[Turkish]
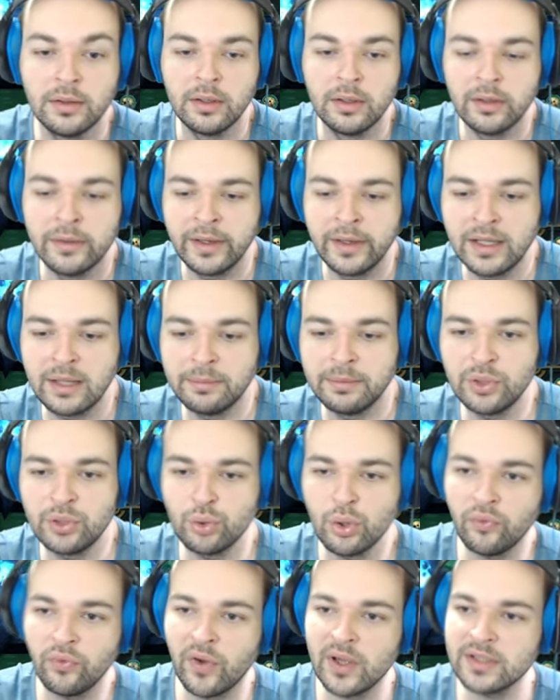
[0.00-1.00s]
Rakipte
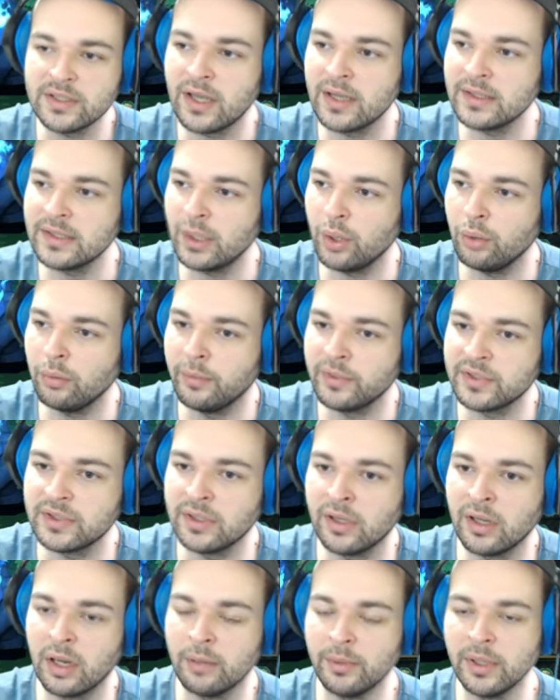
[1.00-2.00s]
çok fazla hasar
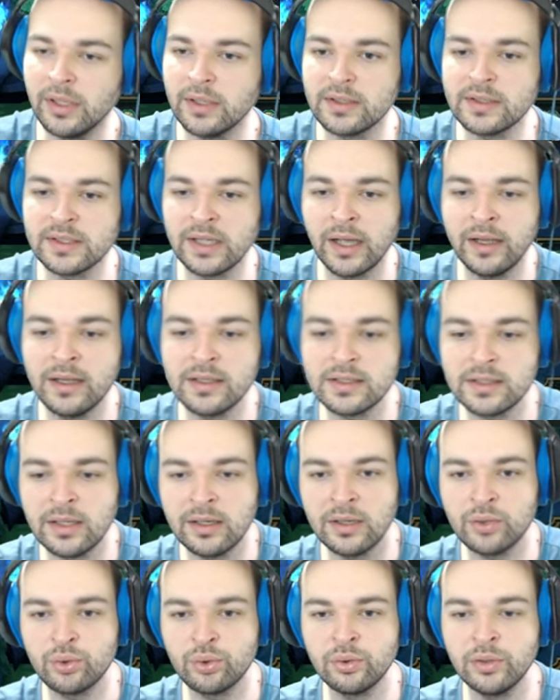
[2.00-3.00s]
olmamasına rağmen
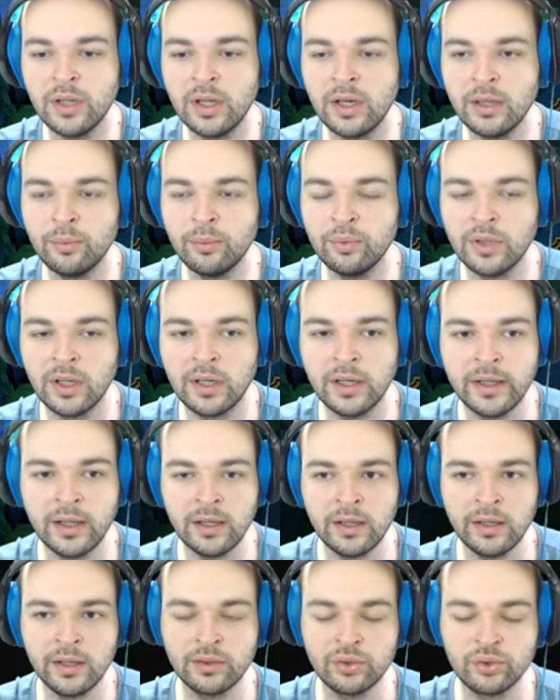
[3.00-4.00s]
silence'larla şunlarla bunlarla
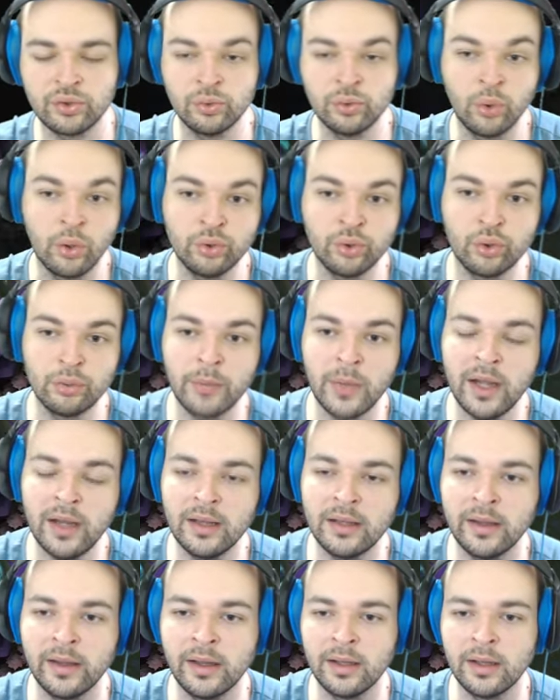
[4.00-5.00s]
yalan etti.
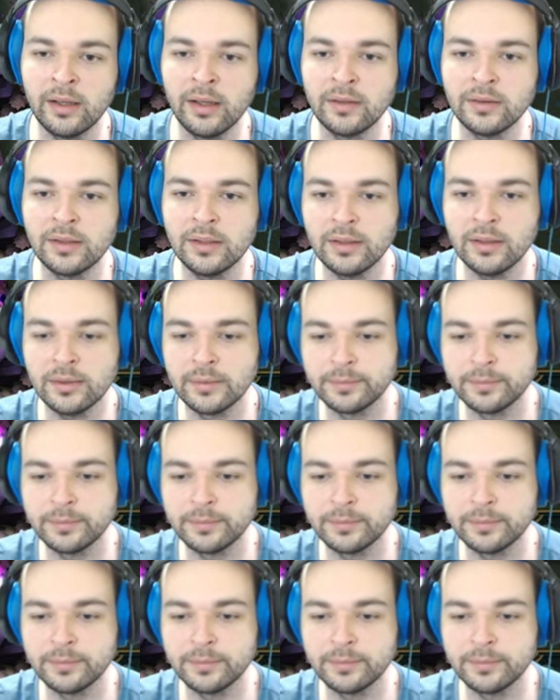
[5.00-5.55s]
Dondurmayla da yalan etti.